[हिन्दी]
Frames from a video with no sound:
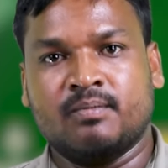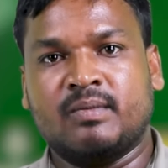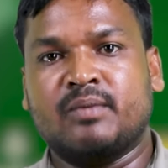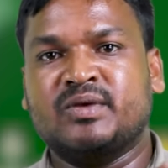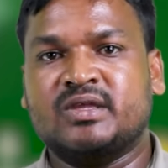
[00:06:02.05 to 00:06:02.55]

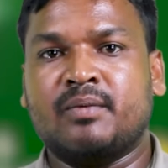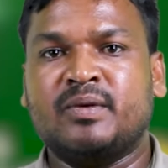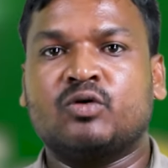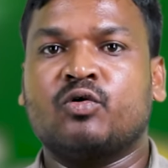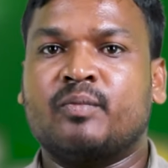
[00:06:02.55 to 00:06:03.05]
में
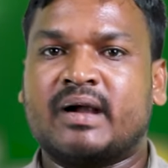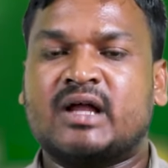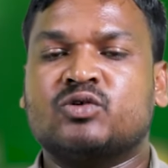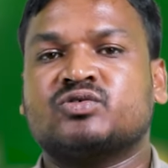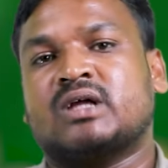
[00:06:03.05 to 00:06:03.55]
बीजेपी को बड़ा
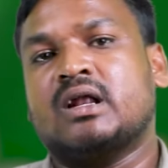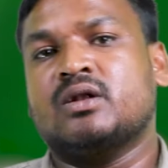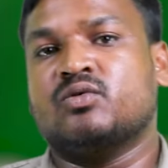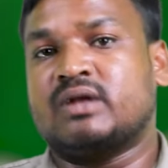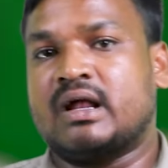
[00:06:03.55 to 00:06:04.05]

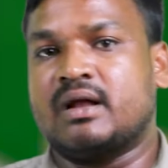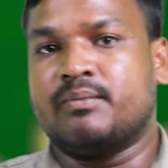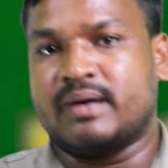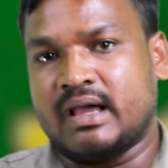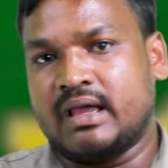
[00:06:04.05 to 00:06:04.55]
नुकसान उठाना
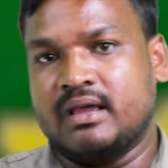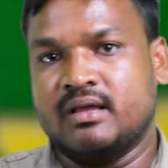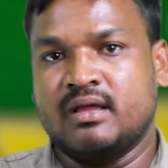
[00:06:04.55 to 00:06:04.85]
पड़ा है